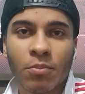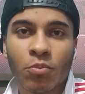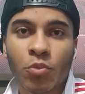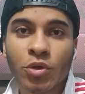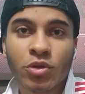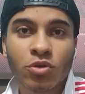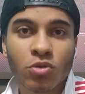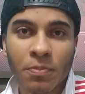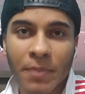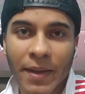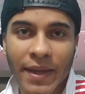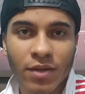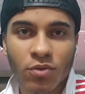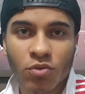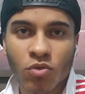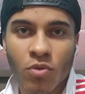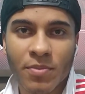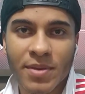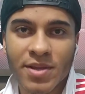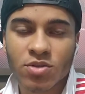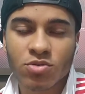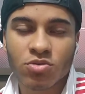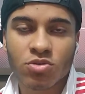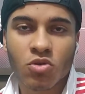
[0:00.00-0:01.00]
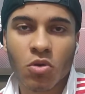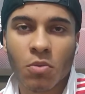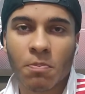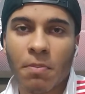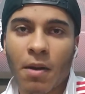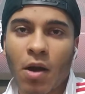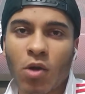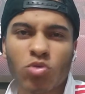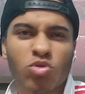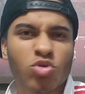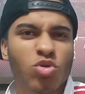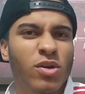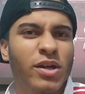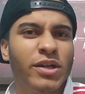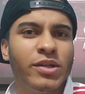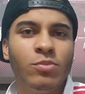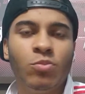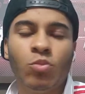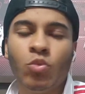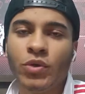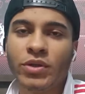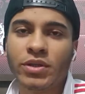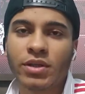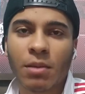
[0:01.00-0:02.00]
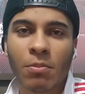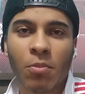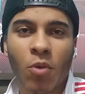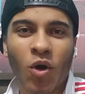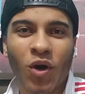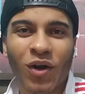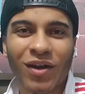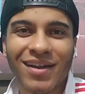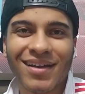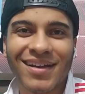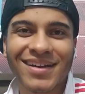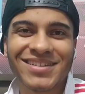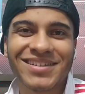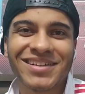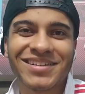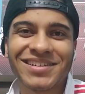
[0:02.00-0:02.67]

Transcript: muito bem no começo do São Paulo, jogando muita bola. A